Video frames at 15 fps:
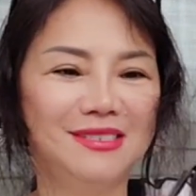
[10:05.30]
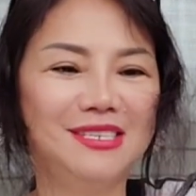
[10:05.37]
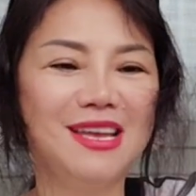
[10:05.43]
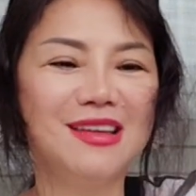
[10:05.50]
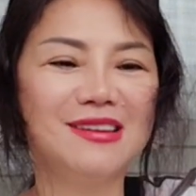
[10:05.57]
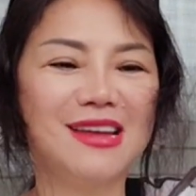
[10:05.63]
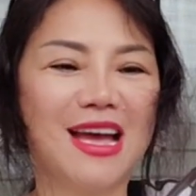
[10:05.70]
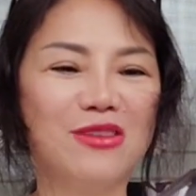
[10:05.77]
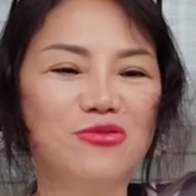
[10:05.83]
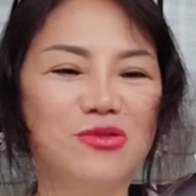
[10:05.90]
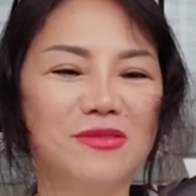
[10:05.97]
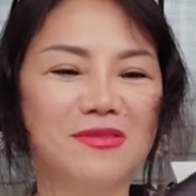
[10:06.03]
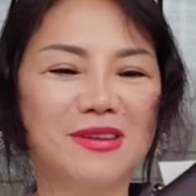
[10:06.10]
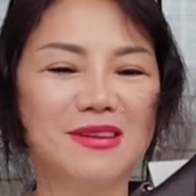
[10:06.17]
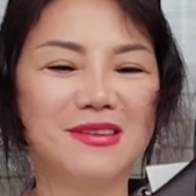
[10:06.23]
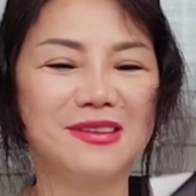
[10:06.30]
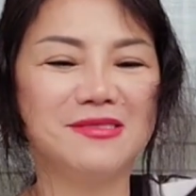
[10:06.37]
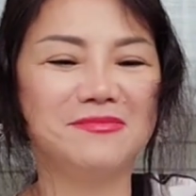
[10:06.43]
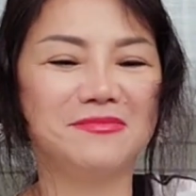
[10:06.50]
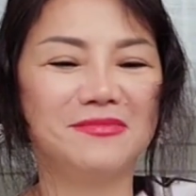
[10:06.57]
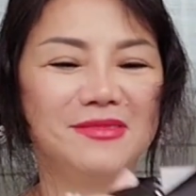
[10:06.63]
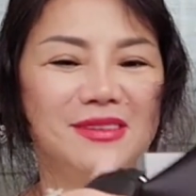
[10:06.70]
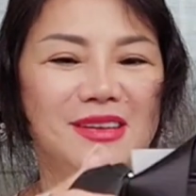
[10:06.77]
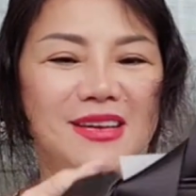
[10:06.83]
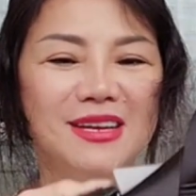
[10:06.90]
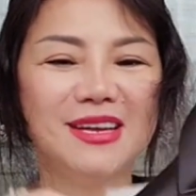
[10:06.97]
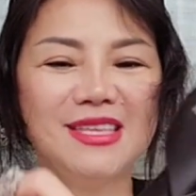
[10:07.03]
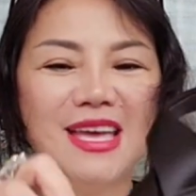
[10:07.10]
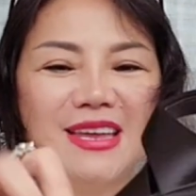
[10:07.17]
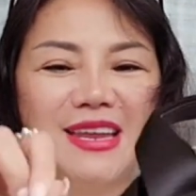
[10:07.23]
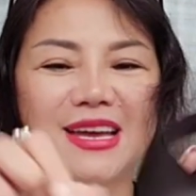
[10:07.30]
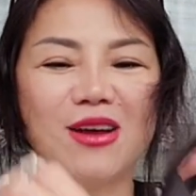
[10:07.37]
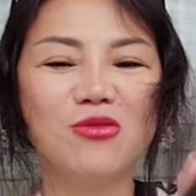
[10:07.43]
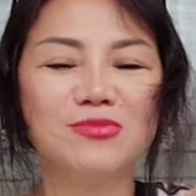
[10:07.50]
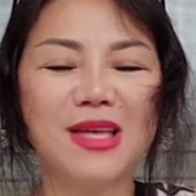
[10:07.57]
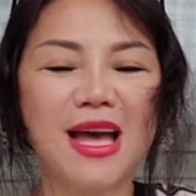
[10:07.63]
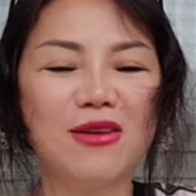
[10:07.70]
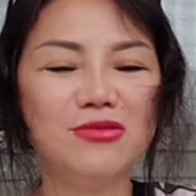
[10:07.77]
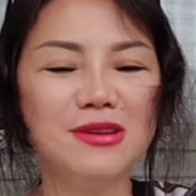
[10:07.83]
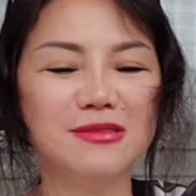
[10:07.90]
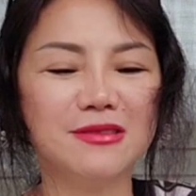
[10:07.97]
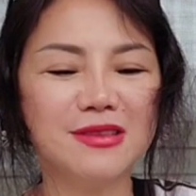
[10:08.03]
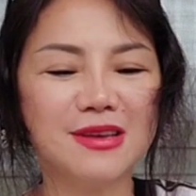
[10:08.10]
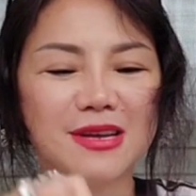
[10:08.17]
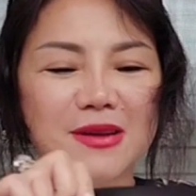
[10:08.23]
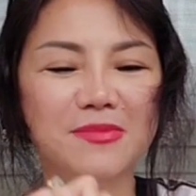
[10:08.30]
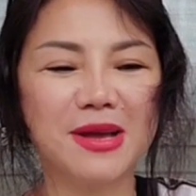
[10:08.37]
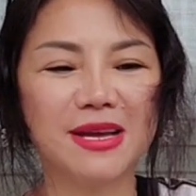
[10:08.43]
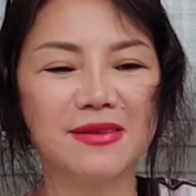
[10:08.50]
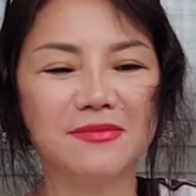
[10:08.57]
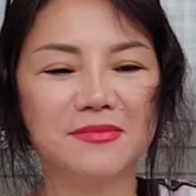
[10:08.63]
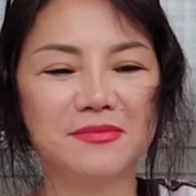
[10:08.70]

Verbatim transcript: trên cả tuyệt vời cái dây này không tháo được nha các bạn